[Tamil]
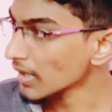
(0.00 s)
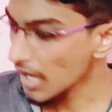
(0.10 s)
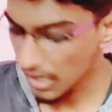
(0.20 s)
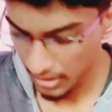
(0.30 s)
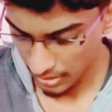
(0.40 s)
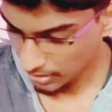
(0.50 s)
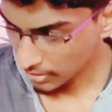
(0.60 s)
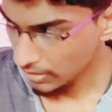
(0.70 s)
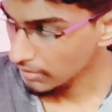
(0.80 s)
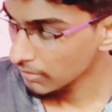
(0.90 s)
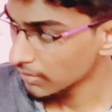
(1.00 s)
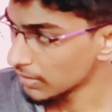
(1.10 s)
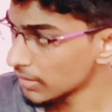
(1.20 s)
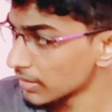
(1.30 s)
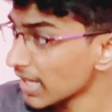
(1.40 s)
நானா
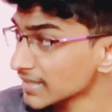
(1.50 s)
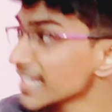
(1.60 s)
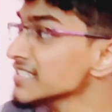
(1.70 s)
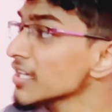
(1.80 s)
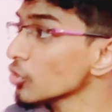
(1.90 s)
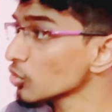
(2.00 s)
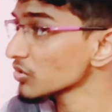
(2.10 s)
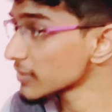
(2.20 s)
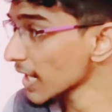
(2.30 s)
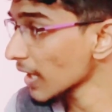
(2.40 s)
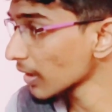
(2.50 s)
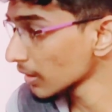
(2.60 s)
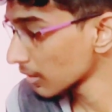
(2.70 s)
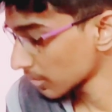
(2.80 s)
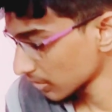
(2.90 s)
நான் தயிர் சாதம் கொண்டு வந்திருக்கேன்